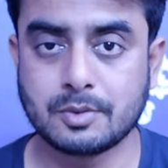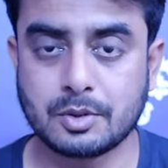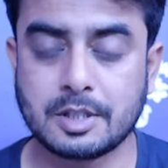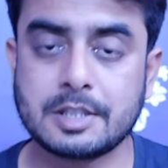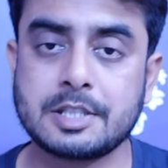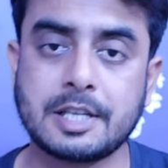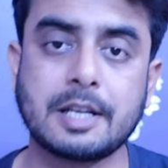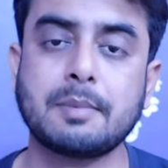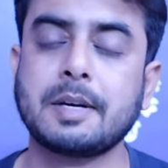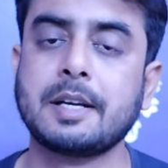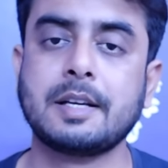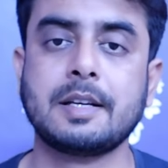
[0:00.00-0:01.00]
ওদের
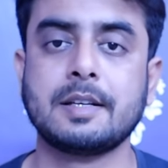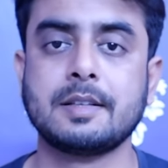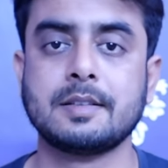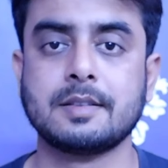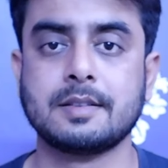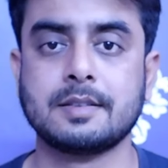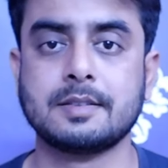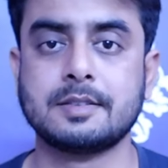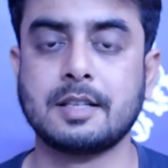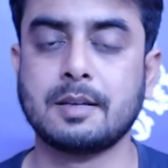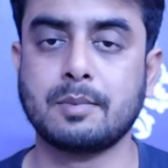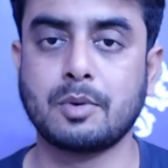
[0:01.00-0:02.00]
সেনাবাহিনীর
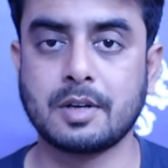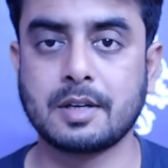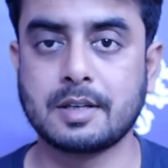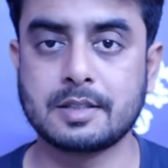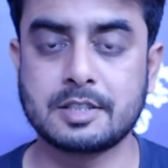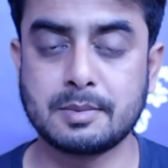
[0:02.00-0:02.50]
যারা বর্ডার